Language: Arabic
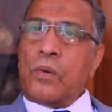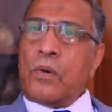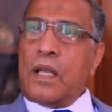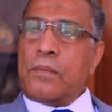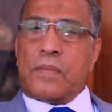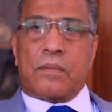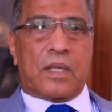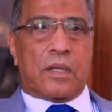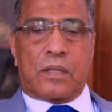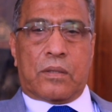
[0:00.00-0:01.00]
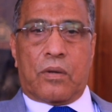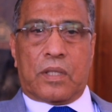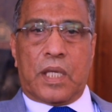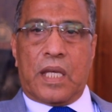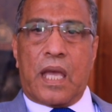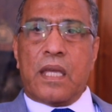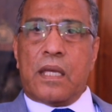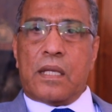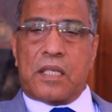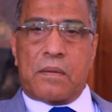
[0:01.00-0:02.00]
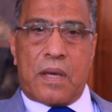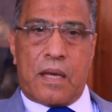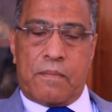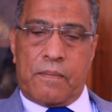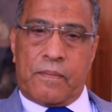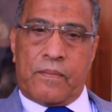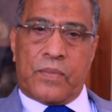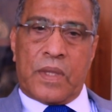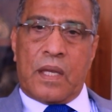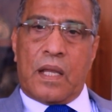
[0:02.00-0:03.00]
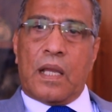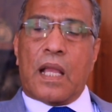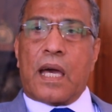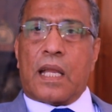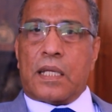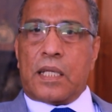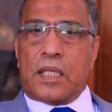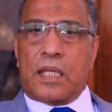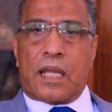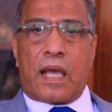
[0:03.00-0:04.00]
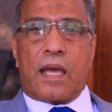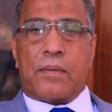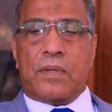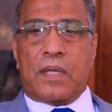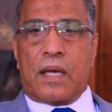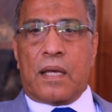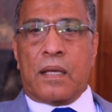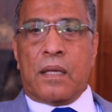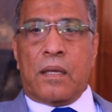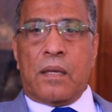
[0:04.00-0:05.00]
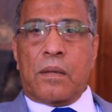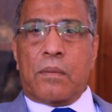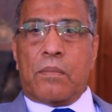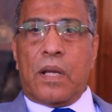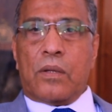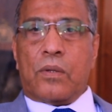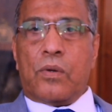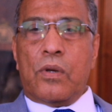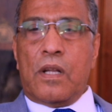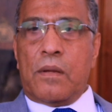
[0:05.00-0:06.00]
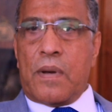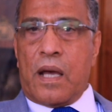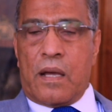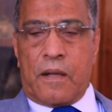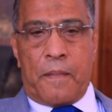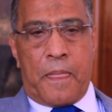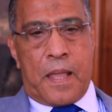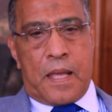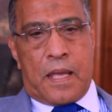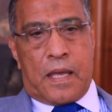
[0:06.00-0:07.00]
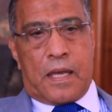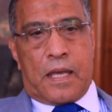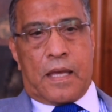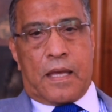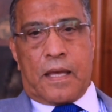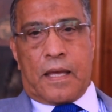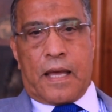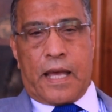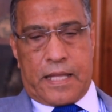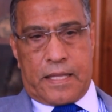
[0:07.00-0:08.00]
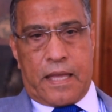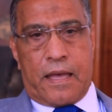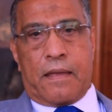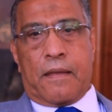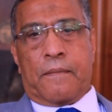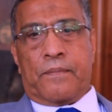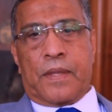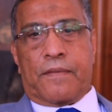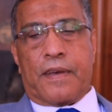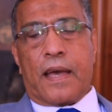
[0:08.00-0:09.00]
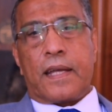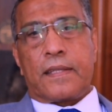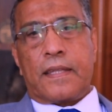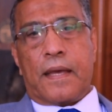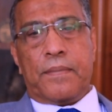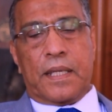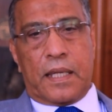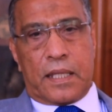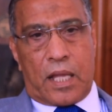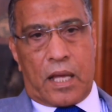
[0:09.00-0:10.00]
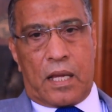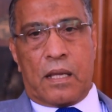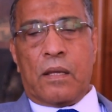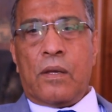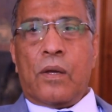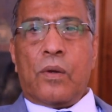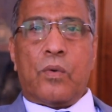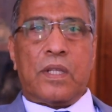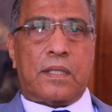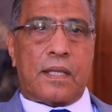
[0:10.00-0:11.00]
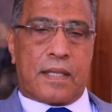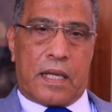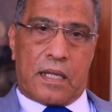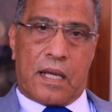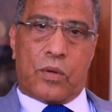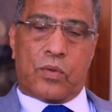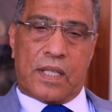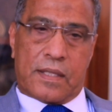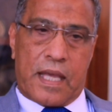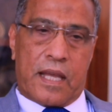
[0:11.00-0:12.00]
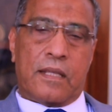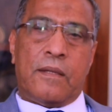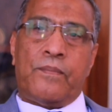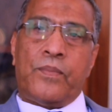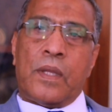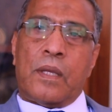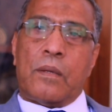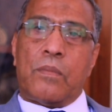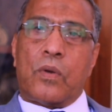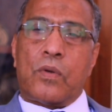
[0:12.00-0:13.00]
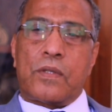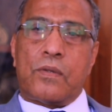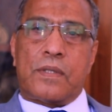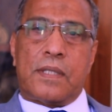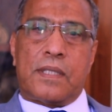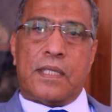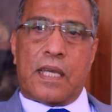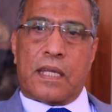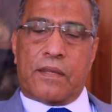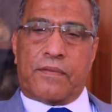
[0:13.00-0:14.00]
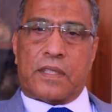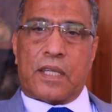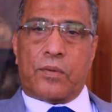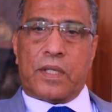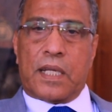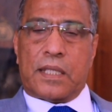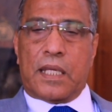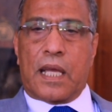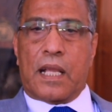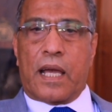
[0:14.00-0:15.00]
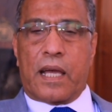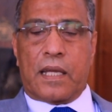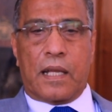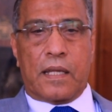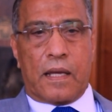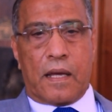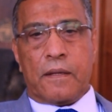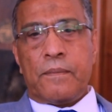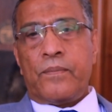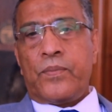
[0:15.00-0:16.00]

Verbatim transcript: ولم تعطي أي اهتمام للحركة النقابية بل كل ما آه، أخذناه فأخذناه بالنضال وانتزعناه نزعا بالخصوص الزيادة في التعويضات العائلية